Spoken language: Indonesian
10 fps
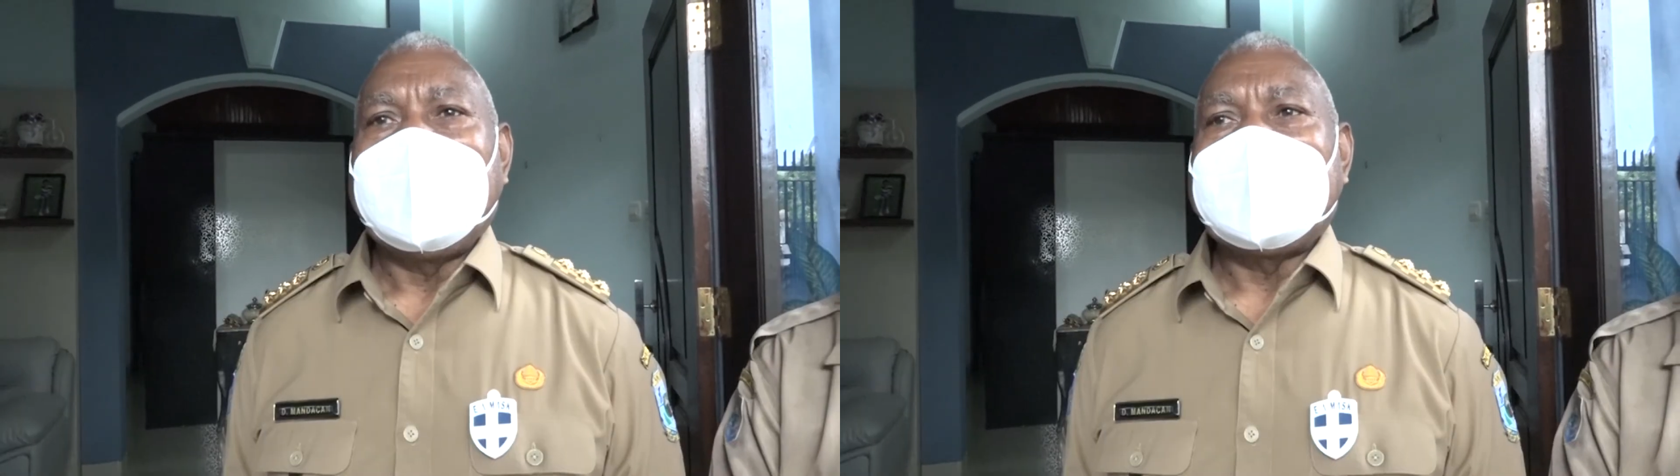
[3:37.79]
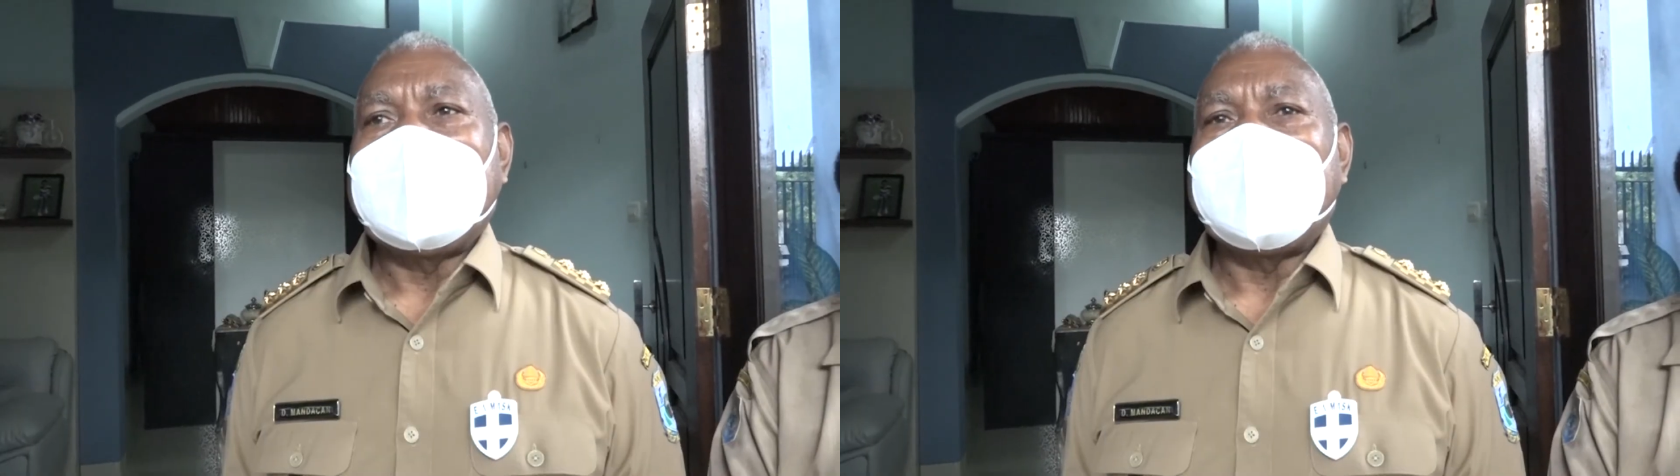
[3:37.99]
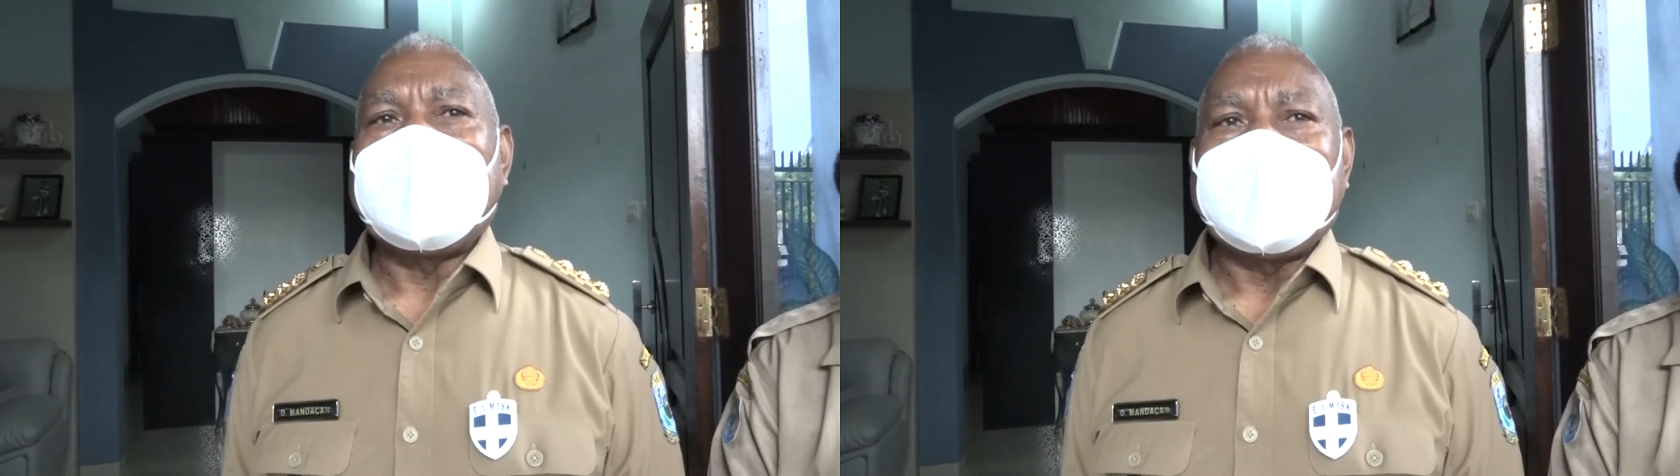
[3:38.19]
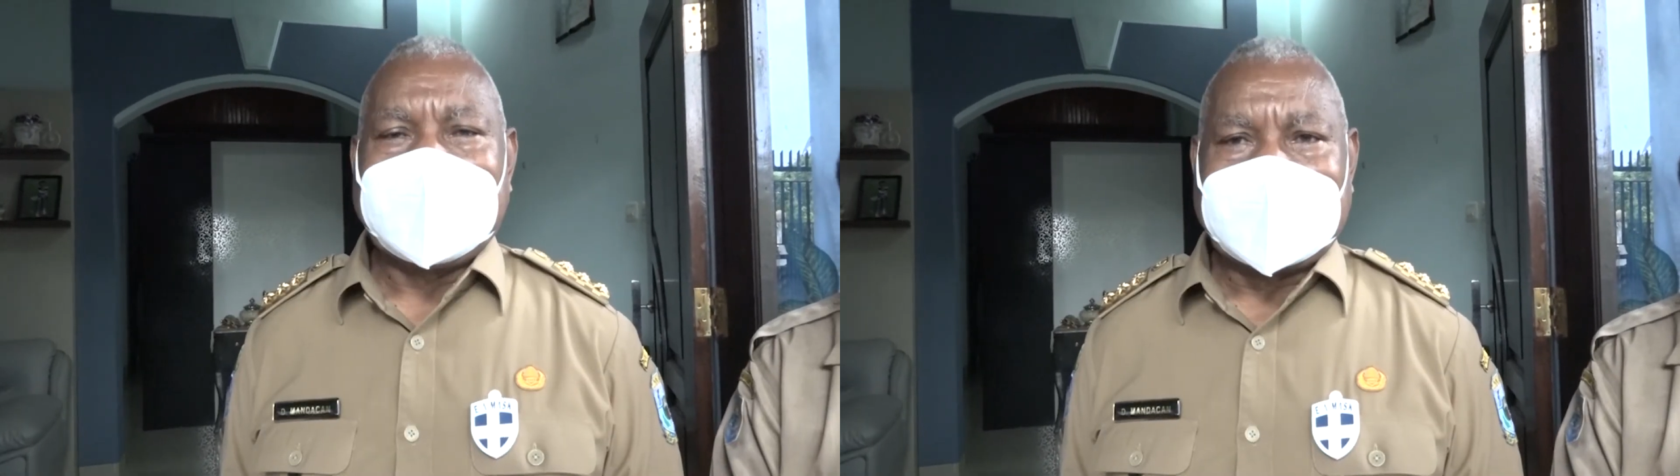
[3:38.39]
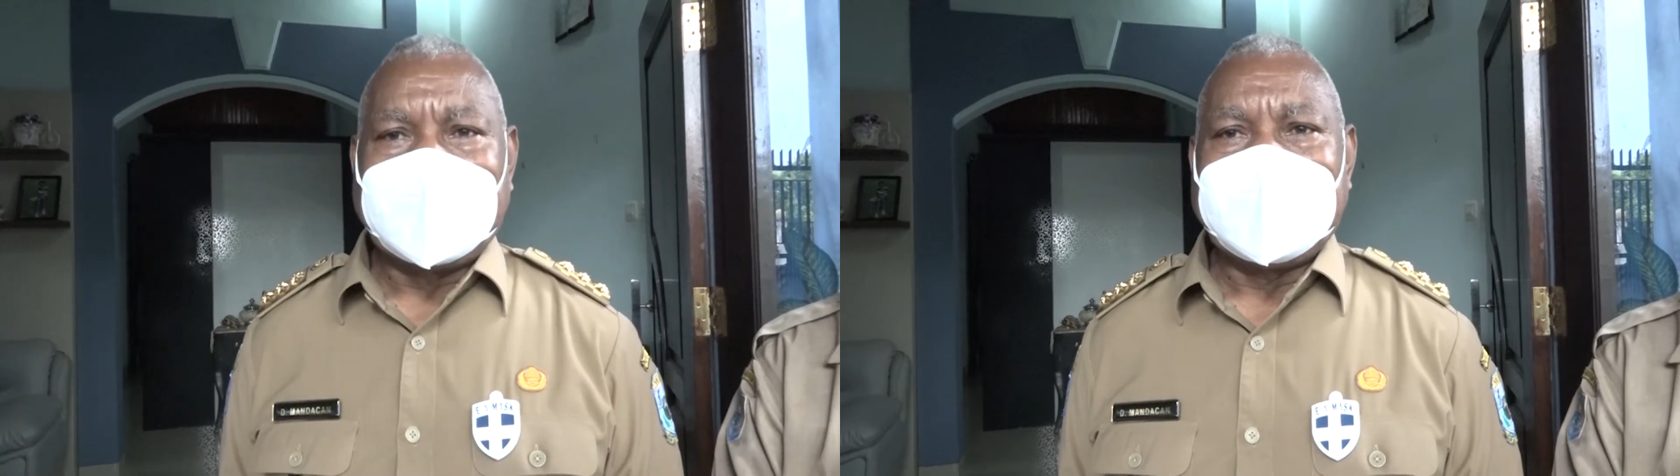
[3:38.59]
artinya apa yang
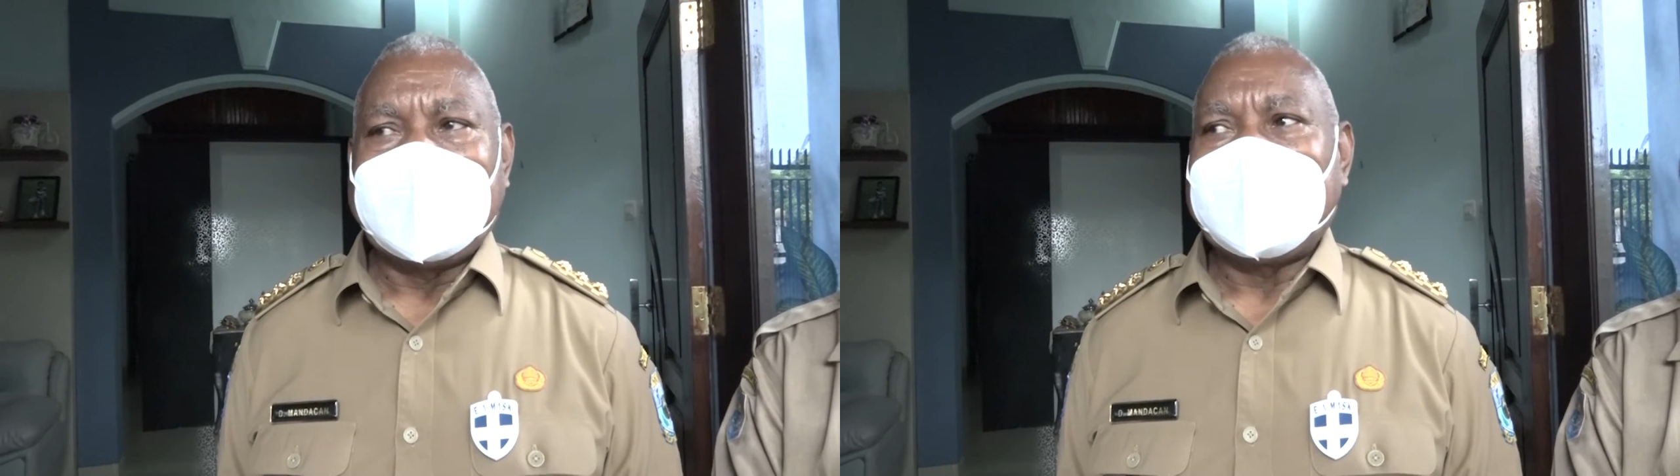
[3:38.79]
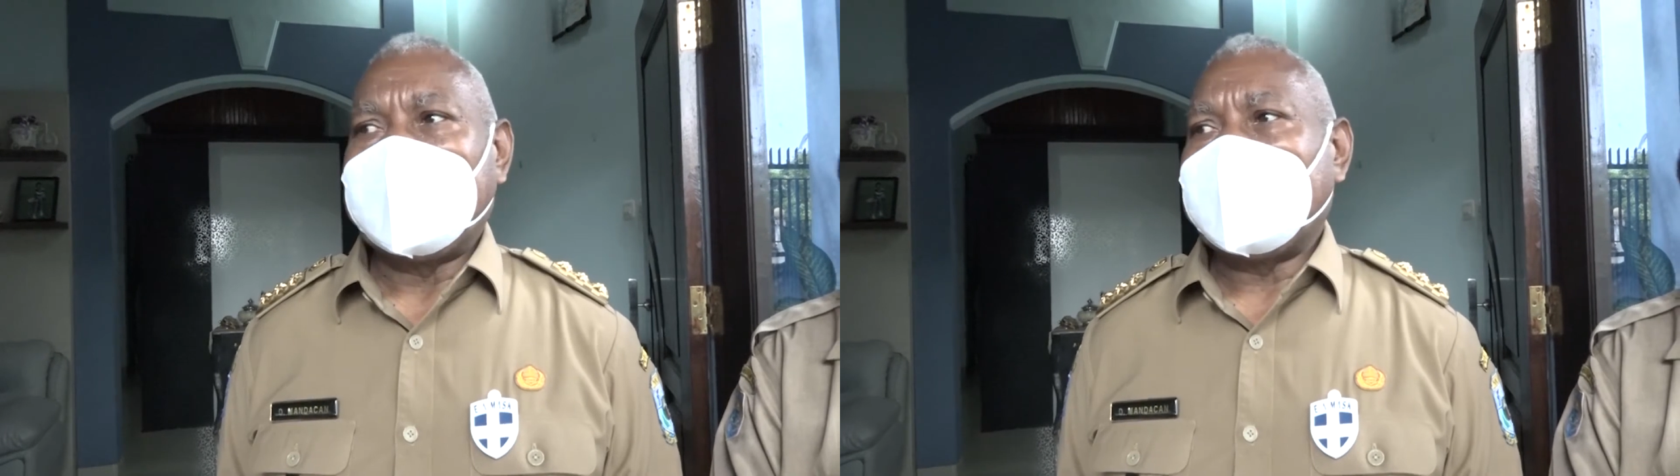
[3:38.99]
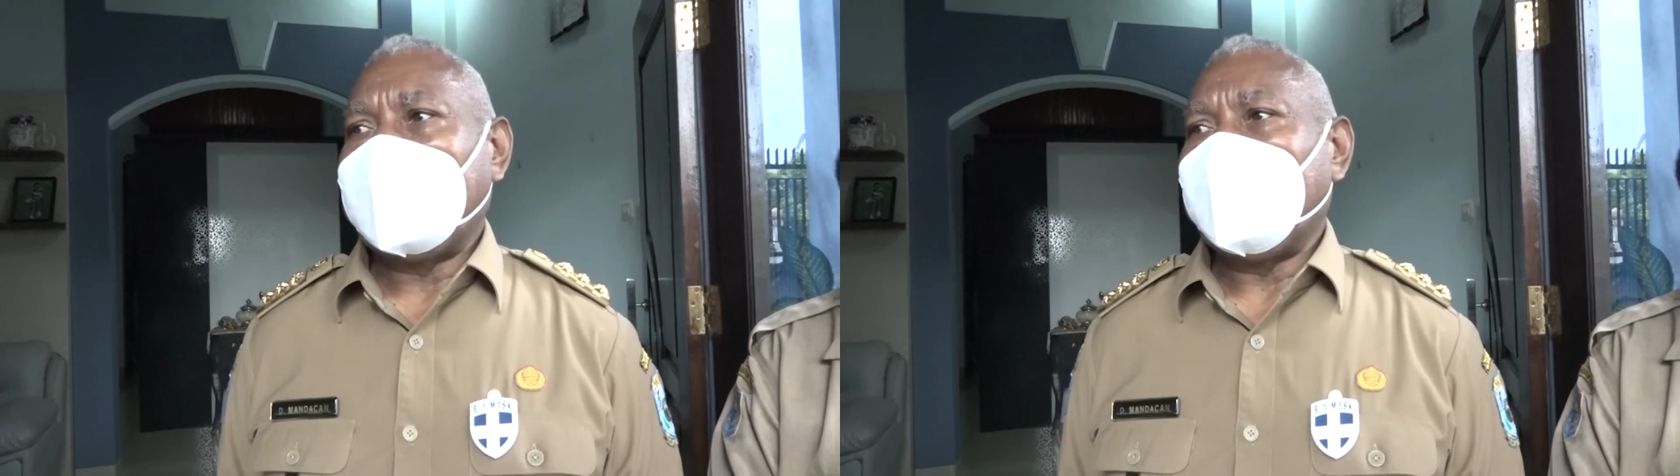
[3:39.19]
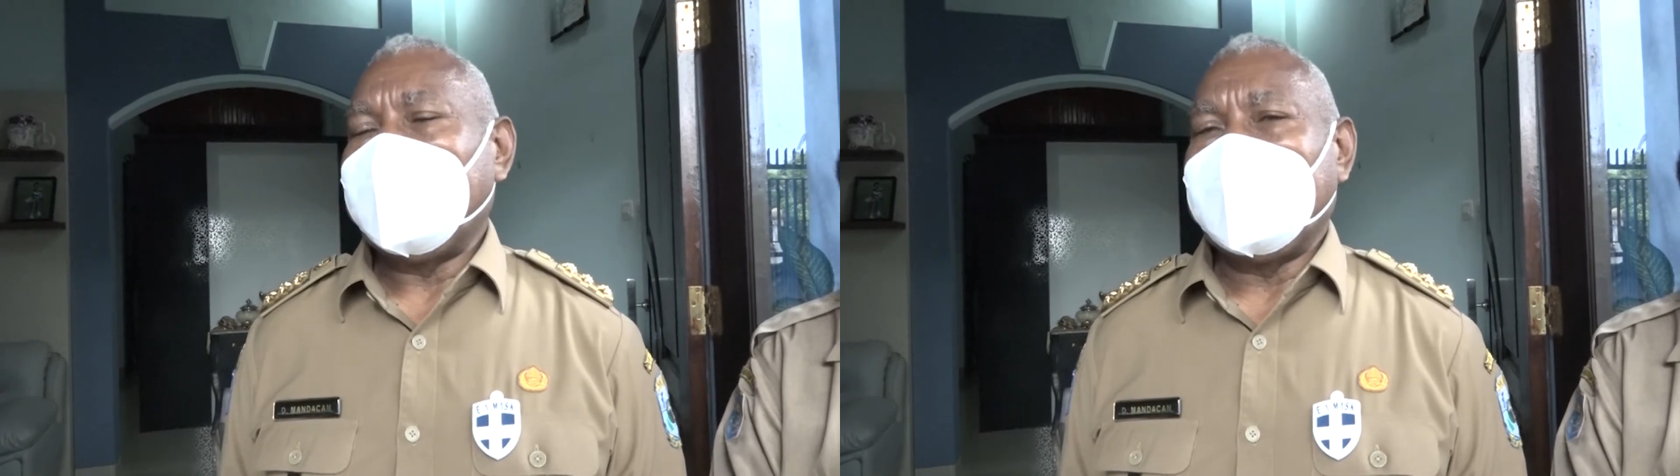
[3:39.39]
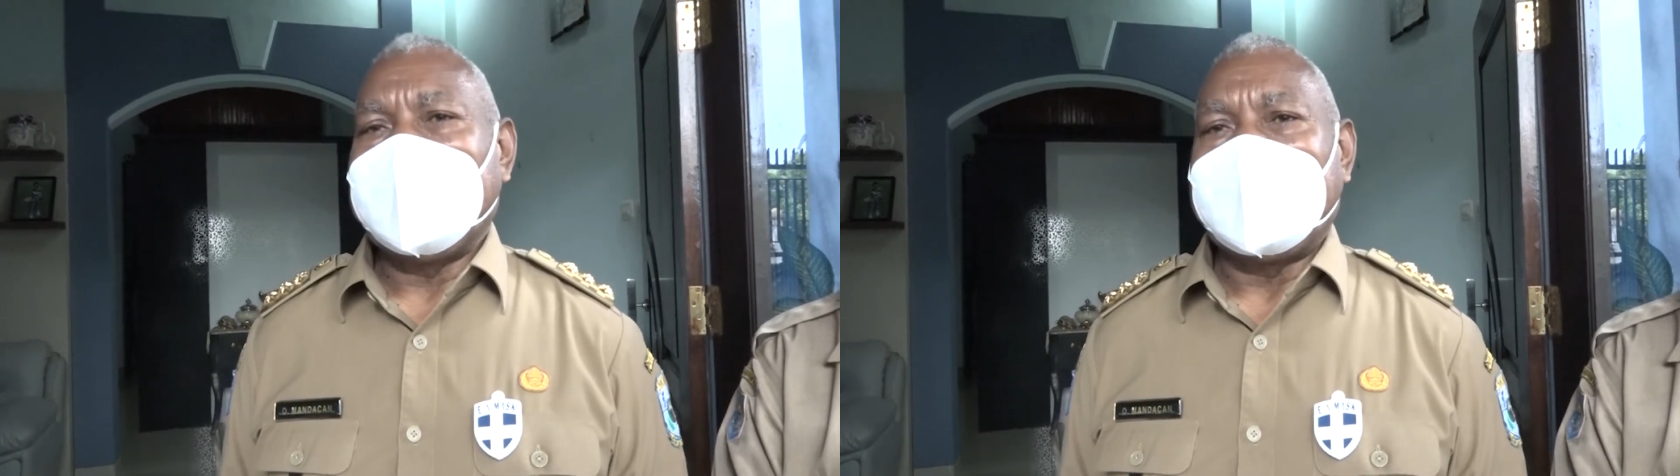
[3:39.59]
menjadi tanggung jawab kita
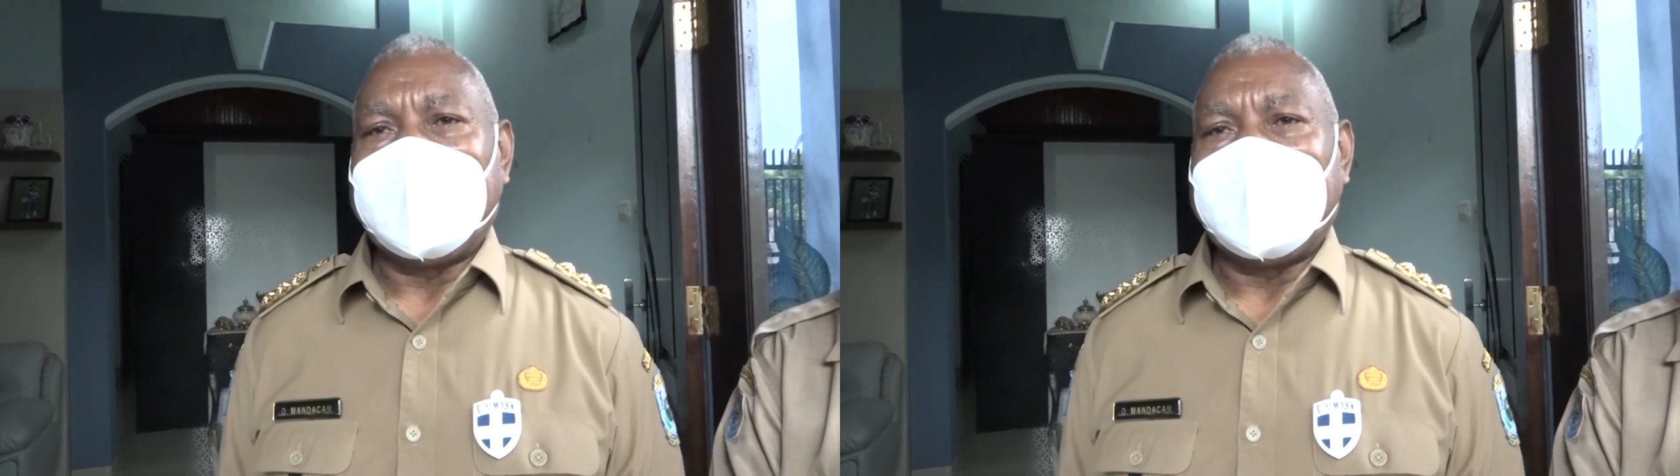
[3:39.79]
menjadi